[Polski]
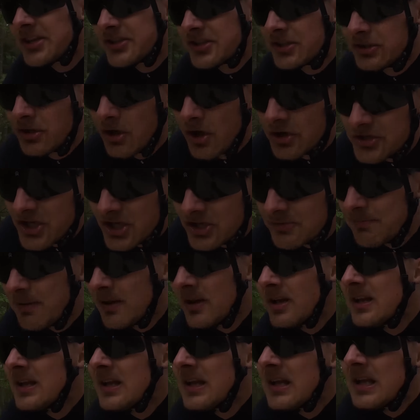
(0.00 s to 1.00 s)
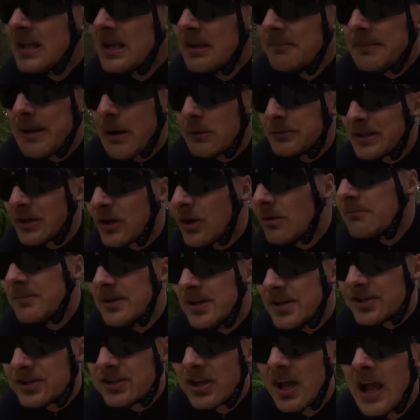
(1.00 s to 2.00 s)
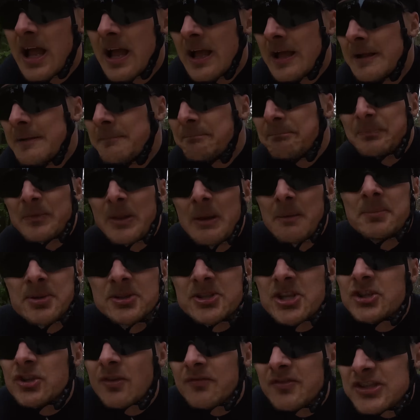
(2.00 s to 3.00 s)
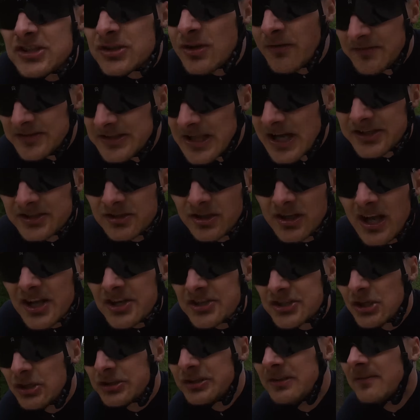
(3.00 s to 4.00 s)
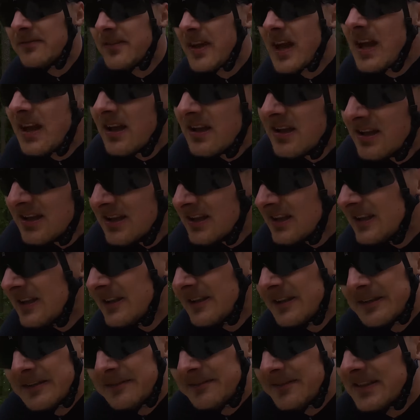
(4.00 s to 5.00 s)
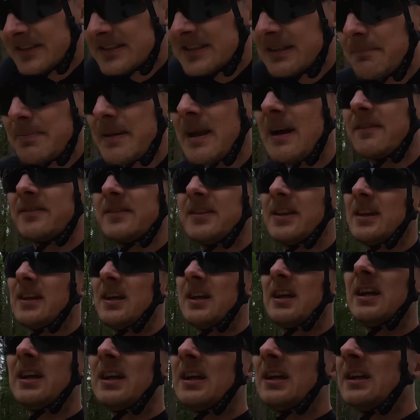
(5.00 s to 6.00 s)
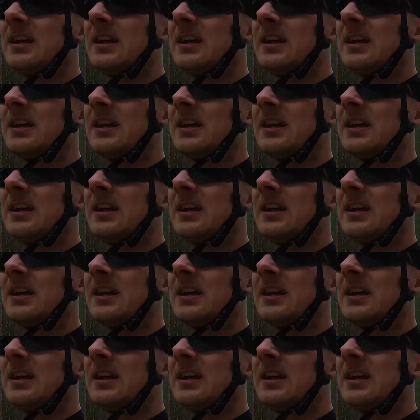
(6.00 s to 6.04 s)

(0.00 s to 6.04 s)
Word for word: każdy kto chociażby miał taką myśl. Przecież to wszystko widać, każdy o tym wie, więc naprawdę